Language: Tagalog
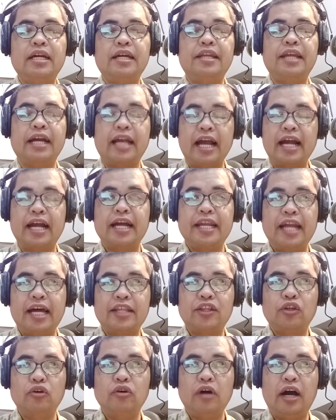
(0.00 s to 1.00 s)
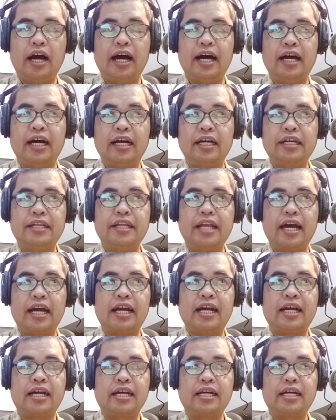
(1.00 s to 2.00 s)
daghang kanato ang
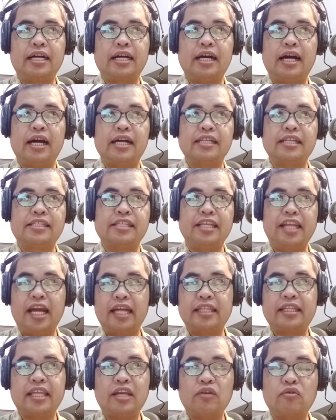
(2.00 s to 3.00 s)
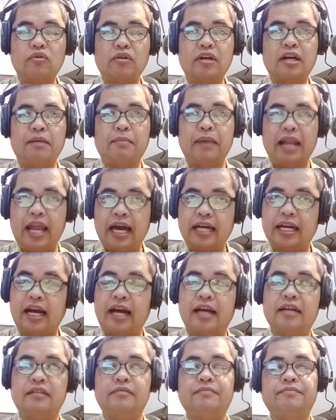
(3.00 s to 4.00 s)
nakasinati og
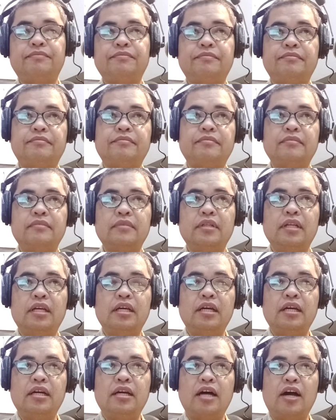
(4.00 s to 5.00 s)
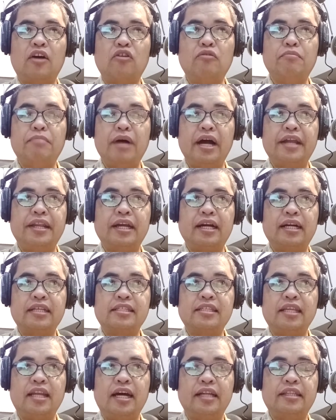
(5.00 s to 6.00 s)
kabalaka ang uban
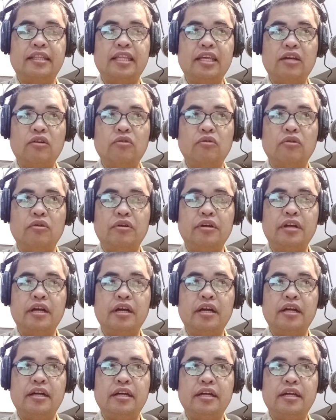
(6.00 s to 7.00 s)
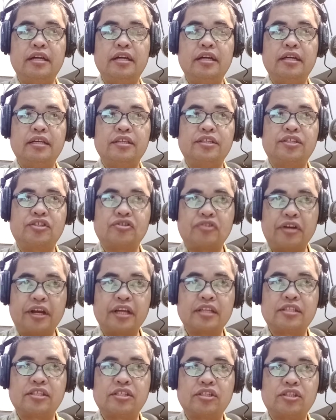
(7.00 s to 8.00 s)
nakasinati og
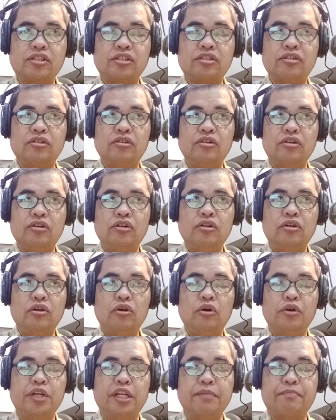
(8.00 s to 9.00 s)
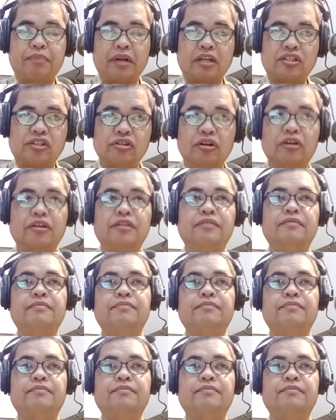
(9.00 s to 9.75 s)
stress o depression